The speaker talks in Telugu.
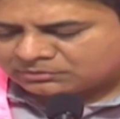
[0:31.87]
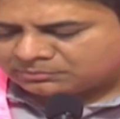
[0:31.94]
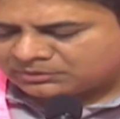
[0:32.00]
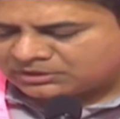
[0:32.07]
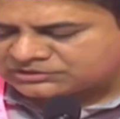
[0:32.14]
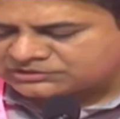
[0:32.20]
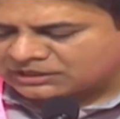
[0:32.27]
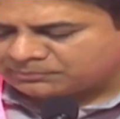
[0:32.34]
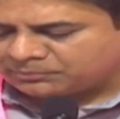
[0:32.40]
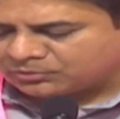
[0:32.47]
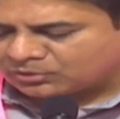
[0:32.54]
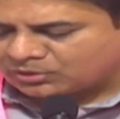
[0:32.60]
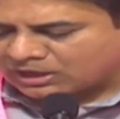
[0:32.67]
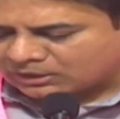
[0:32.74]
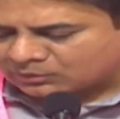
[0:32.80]

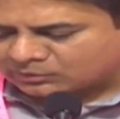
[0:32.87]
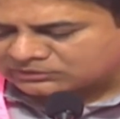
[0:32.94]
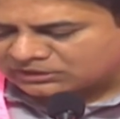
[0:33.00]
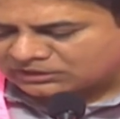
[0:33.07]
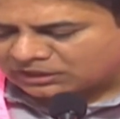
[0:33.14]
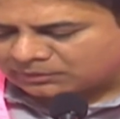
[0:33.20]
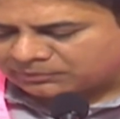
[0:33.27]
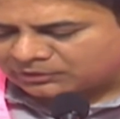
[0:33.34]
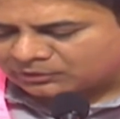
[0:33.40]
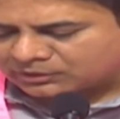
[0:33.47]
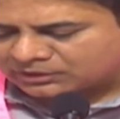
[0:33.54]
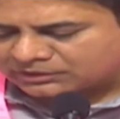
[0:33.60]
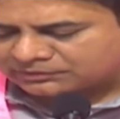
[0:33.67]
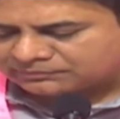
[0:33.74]
మీర్జాపూర్లో ఆరు వందల నలభై ఒకటి